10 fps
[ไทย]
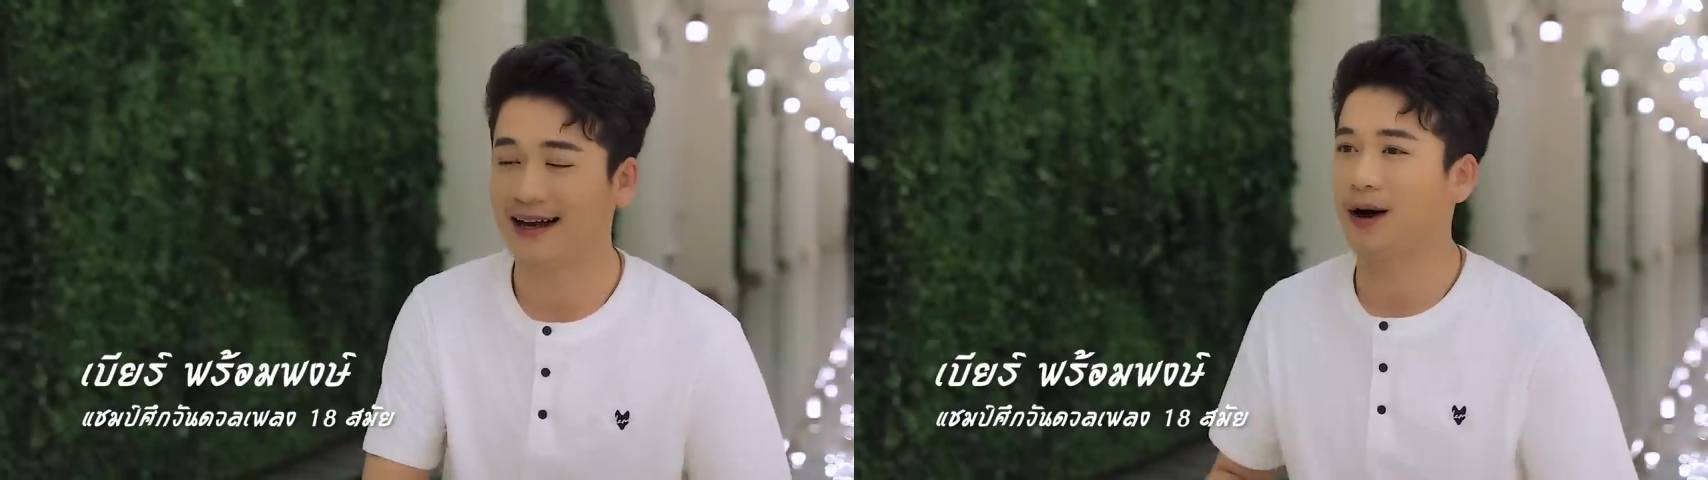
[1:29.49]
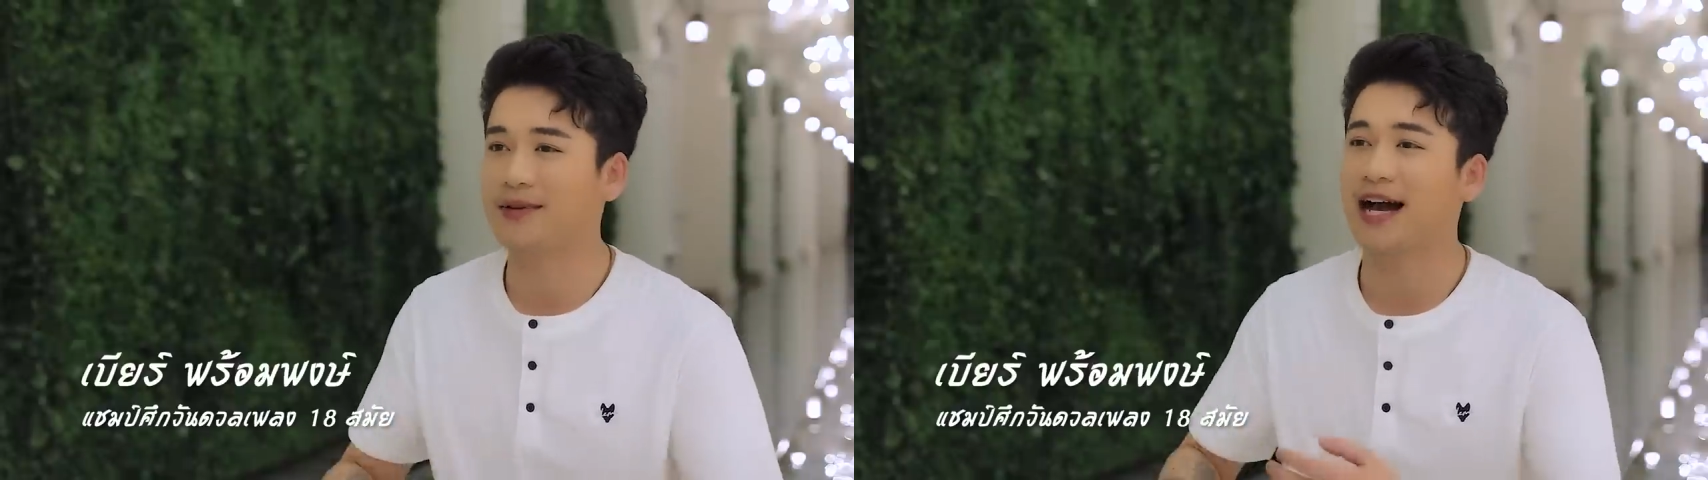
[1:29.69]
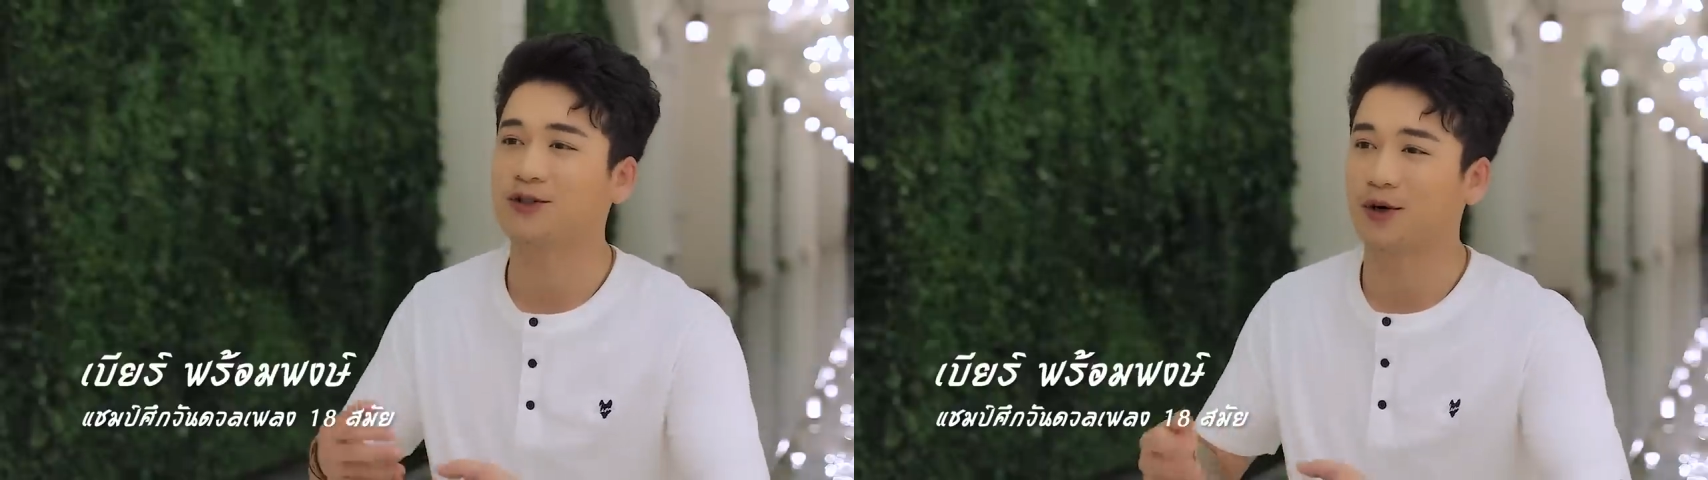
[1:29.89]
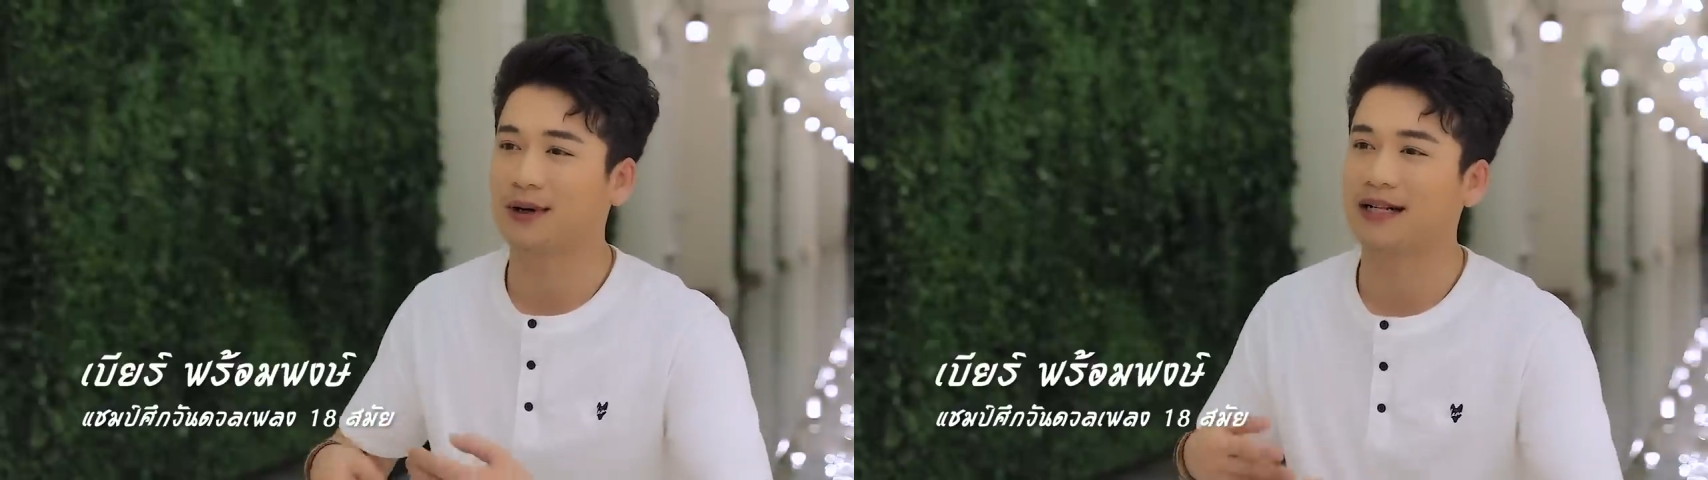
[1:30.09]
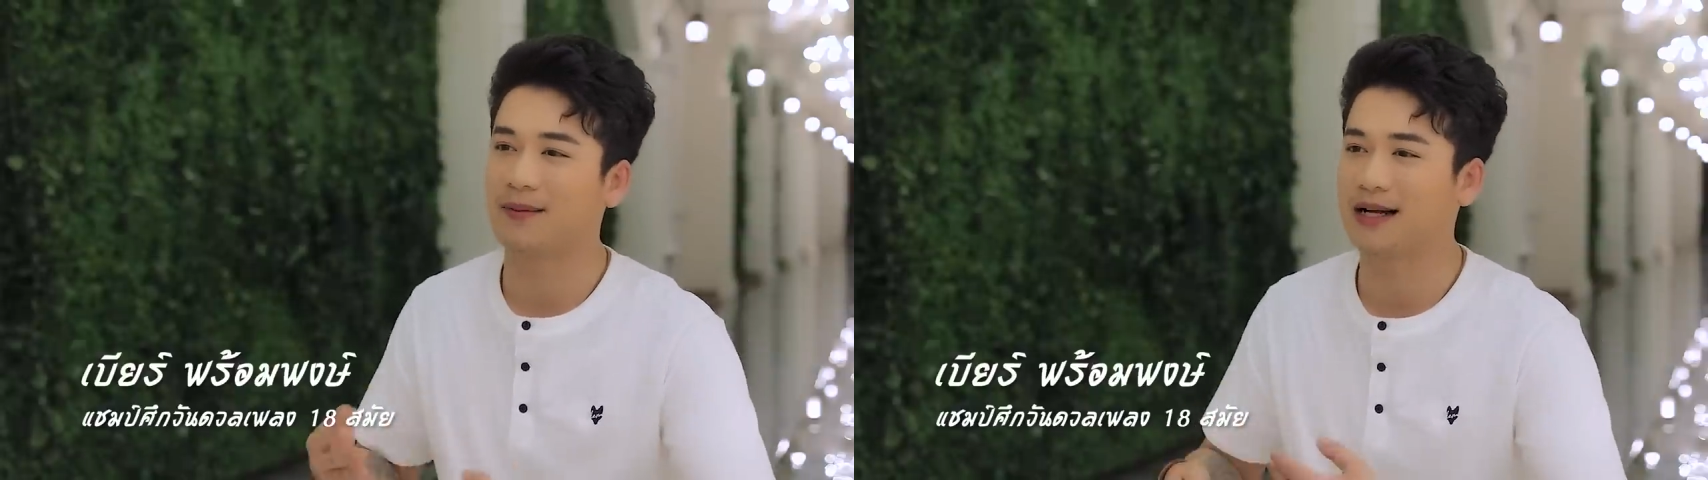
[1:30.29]
ความยากจ
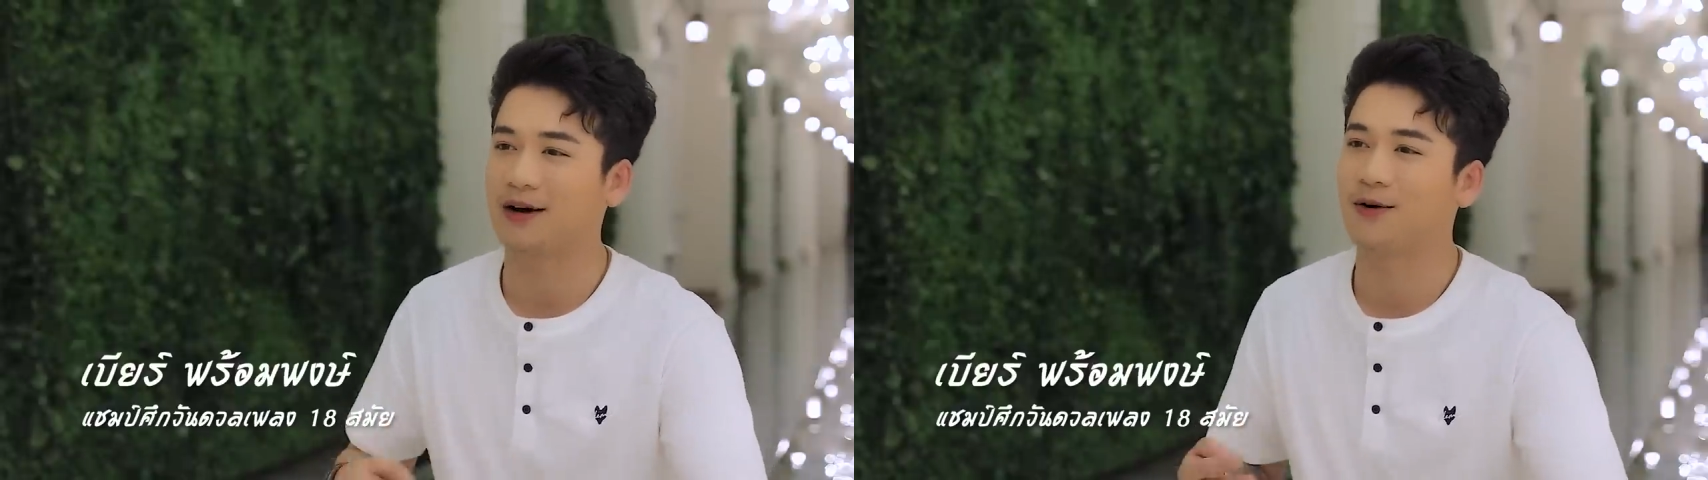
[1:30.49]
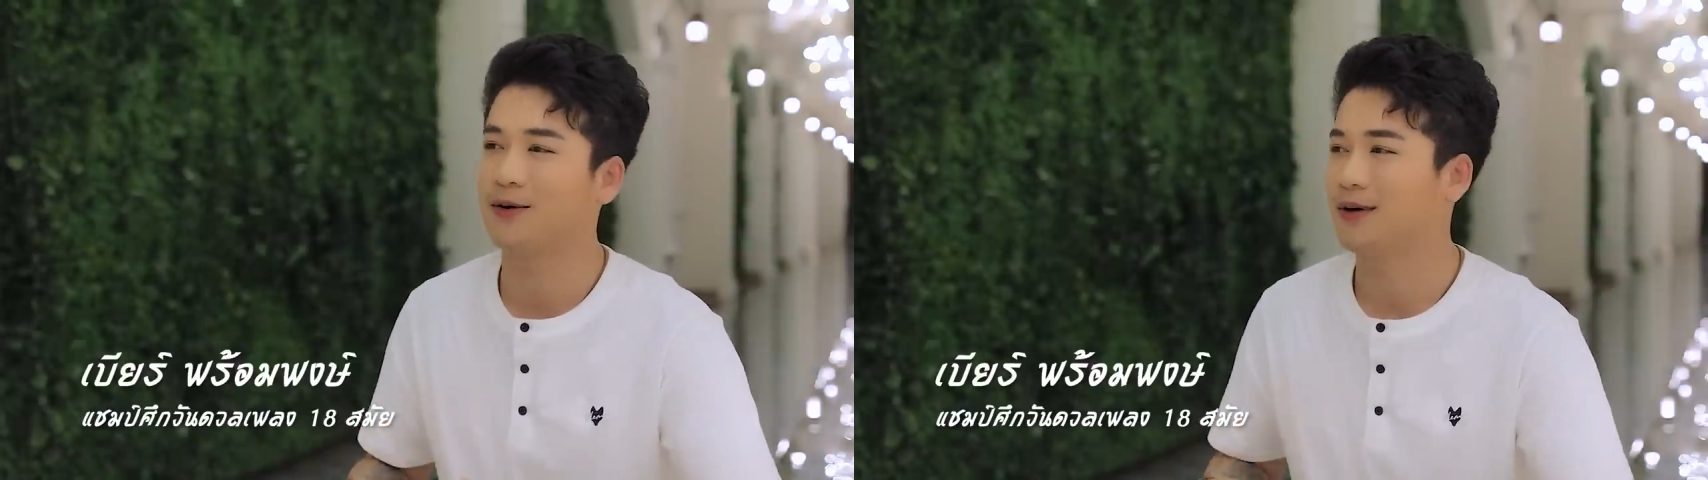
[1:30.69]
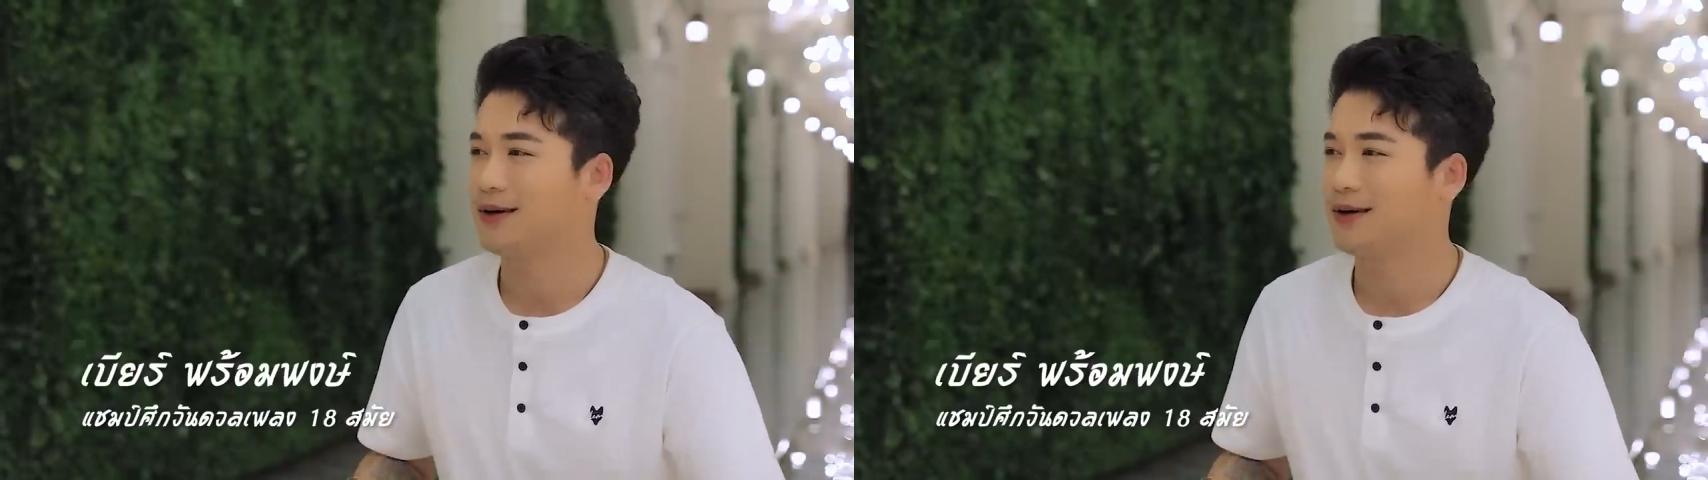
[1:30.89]
นมันทำให้เรา